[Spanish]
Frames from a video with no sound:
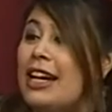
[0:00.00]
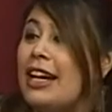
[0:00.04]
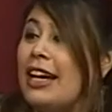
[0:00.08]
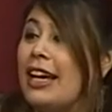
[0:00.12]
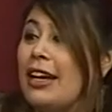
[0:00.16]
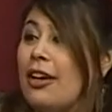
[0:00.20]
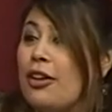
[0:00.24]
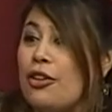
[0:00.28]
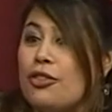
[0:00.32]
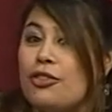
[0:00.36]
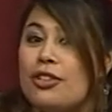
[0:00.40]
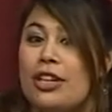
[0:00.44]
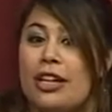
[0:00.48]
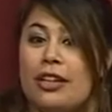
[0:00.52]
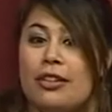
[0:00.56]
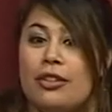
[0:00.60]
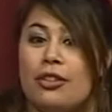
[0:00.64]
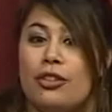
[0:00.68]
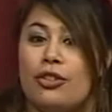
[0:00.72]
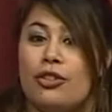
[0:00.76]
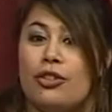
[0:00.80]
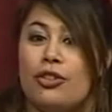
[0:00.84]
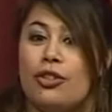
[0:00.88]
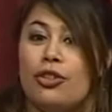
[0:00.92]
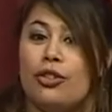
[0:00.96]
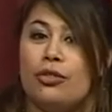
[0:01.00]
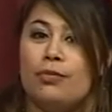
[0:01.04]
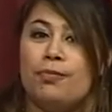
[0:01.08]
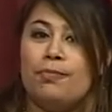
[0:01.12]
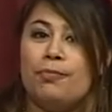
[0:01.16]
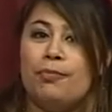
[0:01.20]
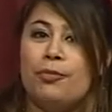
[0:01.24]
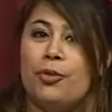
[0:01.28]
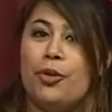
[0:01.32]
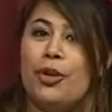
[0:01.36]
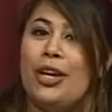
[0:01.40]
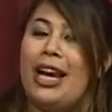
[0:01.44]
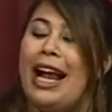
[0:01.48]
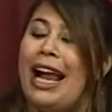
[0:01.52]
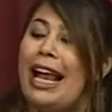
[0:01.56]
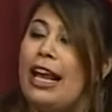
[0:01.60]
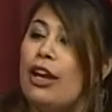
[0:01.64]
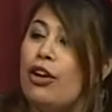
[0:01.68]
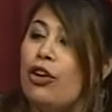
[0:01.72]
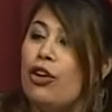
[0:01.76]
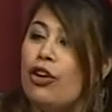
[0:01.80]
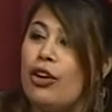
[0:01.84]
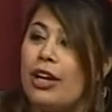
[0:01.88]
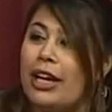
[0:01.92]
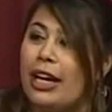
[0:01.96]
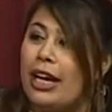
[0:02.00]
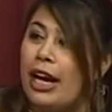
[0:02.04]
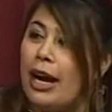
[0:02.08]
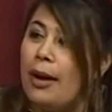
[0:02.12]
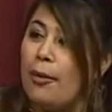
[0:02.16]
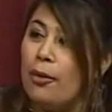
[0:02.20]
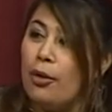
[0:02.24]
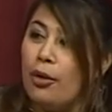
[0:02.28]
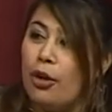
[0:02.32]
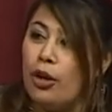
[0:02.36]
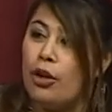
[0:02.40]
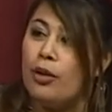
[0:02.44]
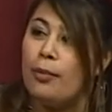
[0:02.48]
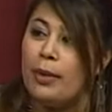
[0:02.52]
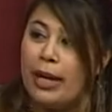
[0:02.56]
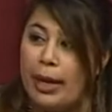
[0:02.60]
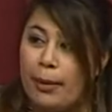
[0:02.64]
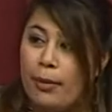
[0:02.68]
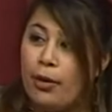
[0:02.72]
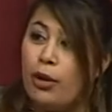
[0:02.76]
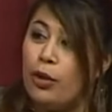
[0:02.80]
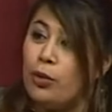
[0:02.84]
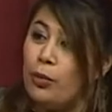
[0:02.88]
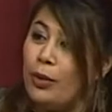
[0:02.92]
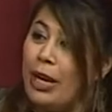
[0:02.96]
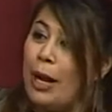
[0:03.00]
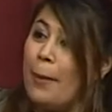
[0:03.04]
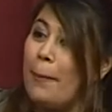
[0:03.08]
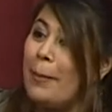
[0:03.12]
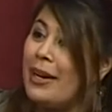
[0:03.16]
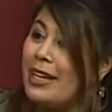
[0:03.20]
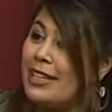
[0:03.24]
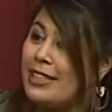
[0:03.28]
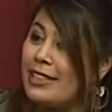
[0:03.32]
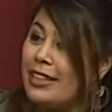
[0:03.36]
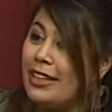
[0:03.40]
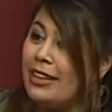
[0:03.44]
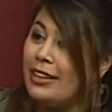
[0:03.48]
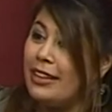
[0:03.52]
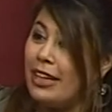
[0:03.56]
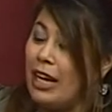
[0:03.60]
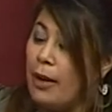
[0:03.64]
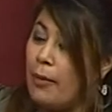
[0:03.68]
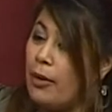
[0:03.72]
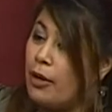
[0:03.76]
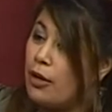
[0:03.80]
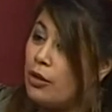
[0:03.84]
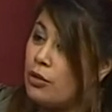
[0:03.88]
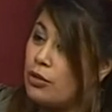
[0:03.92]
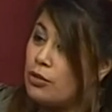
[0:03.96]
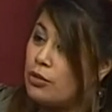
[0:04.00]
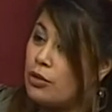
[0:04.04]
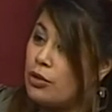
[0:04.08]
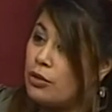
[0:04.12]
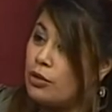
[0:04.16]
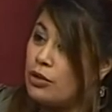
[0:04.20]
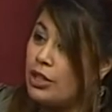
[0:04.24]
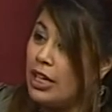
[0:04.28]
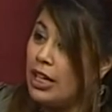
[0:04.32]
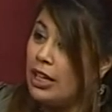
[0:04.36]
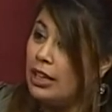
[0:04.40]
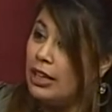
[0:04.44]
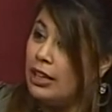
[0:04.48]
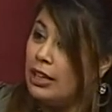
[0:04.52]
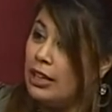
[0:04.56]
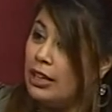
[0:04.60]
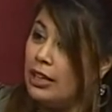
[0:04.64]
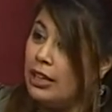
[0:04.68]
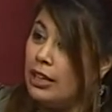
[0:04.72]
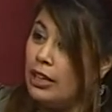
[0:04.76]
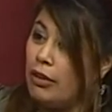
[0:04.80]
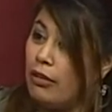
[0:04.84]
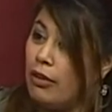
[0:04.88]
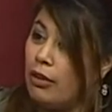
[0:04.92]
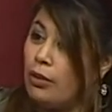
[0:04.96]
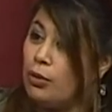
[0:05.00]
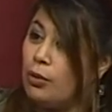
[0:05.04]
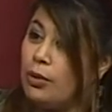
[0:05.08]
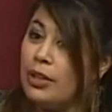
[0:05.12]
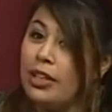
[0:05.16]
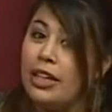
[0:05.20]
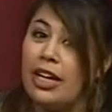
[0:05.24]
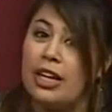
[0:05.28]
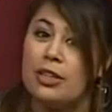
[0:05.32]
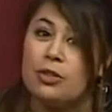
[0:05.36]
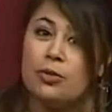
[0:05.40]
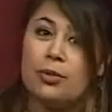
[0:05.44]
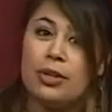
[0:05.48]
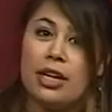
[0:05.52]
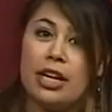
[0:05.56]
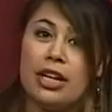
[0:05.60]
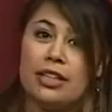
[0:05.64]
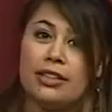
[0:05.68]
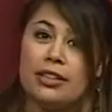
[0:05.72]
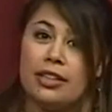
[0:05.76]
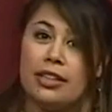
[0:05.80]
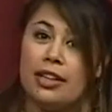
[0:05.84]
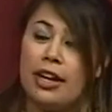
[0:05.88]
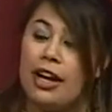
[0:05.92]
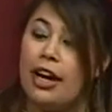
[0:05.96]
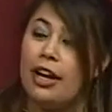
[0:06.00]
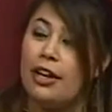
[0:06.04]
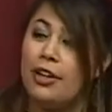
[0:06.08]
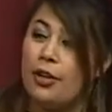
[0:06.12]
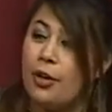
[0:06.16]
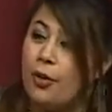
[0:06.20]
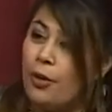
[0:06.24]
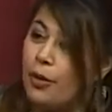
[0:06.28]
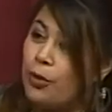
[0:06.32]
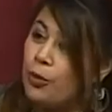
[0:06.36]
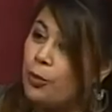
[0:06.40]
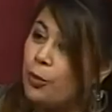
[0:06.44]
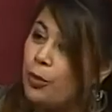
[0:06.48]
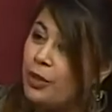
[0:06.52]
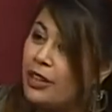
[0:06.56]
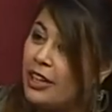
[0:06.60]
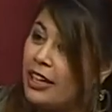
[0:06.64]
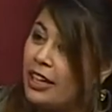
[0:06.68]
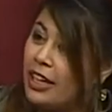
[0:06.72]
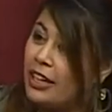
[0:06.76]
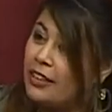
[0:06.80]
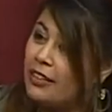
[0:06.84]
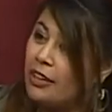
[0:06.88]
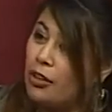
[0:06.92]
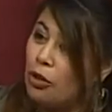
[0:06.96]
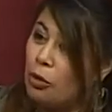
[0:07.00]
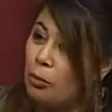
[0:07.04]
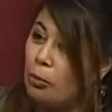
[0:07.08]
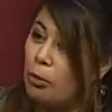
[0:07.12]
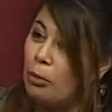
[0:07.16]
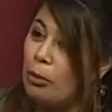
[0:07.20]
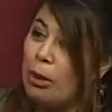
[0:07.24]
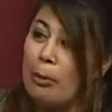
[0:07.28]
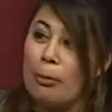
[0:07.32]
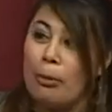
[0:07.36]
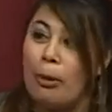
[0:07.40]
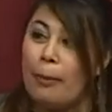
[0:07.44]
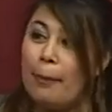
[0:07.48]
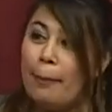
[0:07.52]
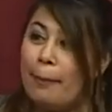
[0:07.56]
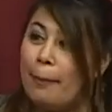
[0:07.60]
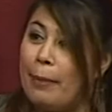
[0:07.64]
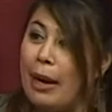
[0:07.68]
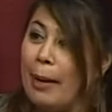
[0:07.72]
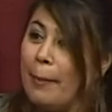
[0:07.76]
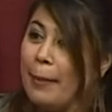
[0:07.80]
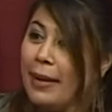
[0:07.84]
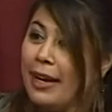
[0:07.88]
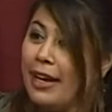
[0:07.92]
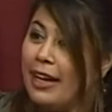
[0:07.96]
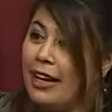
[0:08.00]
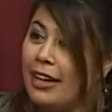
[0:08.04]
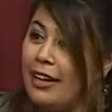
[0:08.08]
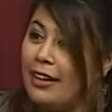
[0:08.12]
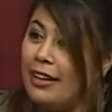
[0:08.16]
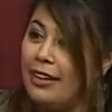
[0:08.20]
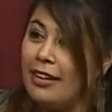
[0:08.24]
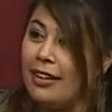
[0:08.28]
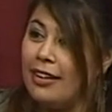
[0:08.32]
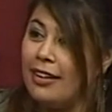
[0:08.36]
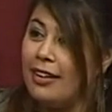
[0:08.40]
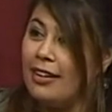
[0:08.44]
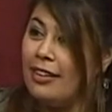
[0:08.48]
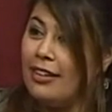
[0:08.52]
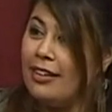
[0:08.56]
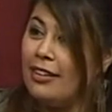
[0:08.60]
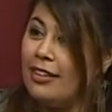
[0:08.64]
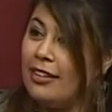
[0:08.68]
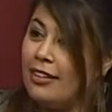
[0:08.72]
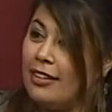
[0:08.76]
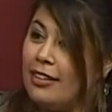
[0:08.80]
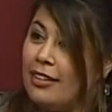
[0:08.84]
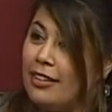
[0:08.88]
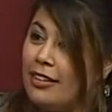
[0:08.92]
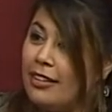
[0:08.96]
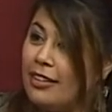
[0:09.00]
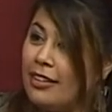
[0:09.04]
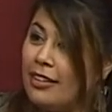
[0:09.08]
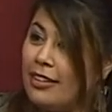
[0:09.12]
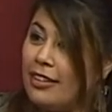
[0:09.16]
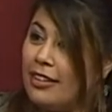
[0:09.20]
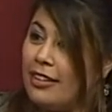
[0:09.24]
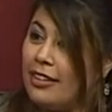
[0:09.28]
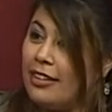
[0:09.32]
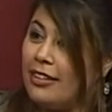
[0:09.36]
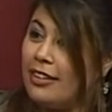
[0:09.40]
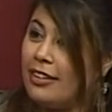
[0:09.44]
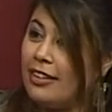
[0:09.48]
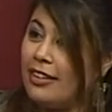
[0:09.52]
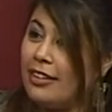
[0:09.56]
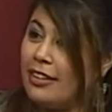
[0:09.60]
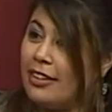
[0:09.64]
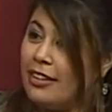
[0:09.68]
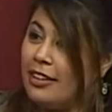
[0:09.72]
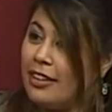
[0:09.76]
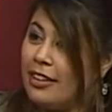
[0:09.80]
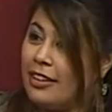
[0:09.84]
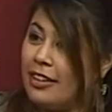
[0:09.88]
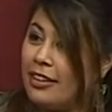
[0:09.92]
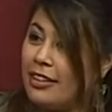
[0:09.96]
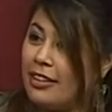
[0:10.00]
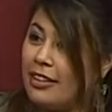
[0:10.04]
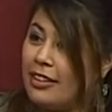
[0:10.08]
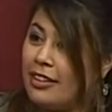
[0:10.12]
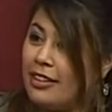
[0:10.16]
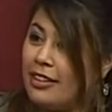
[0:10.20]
que, o sea, no, no, no era algo que, que vos lo tuvieras presente, eras vergonzosa, cuando tuviste que subir al escenario, cuando tuviste que hacer tu primer papel. Justamente, no,